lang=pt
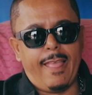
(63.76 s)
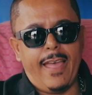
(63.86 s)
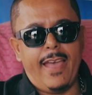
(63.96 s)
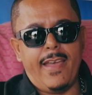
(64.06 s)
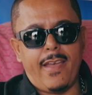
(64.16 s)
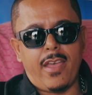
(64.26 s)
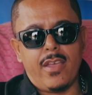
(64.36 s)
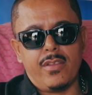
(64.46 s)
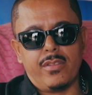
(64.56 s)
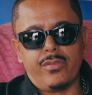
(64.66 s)
É,
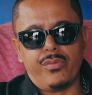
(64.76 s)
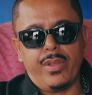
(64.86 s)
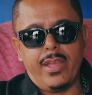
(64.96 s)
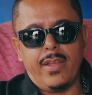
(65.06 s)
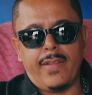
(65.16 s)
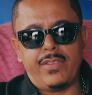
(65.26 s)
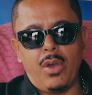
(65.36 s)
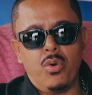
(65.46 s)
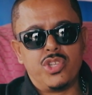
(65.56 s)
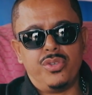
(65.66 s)
é
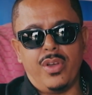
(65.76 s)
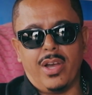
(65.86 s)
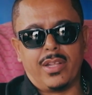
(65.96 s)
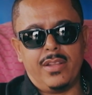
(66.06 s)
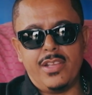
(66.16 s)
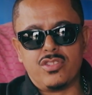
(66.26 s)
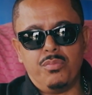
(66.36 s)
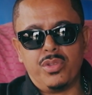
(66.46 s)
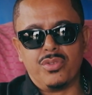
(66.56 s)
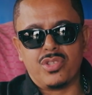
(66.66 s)
até hoje eu
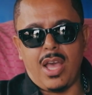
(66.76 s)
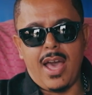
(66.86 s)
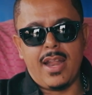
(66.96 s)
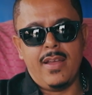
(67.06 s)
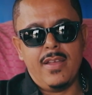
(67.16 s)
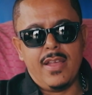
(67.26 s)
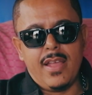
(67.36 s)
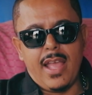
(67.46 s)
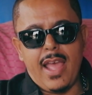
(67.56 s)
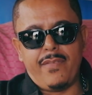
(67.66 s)
agradeço muito os caras,
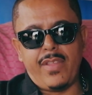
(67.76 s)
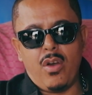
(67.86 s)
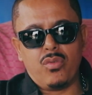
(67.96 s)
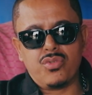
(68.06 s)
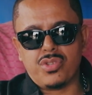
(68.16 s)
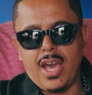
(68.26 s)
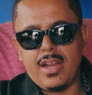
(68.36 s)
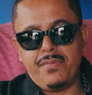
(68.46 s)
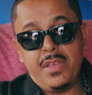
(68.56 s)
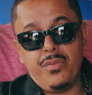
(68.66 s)
é, tem alguns
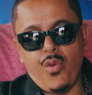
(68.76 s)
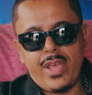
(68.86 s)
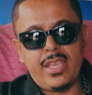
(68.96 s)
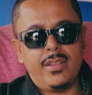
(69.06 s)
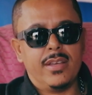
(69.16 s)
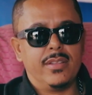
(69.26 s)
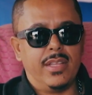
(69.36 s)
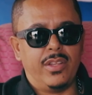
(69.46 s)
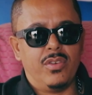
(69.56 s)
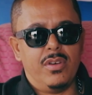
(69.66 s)
caras vivos ainda,
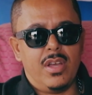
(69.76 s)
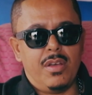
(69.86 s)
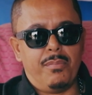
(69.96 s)
entendeu?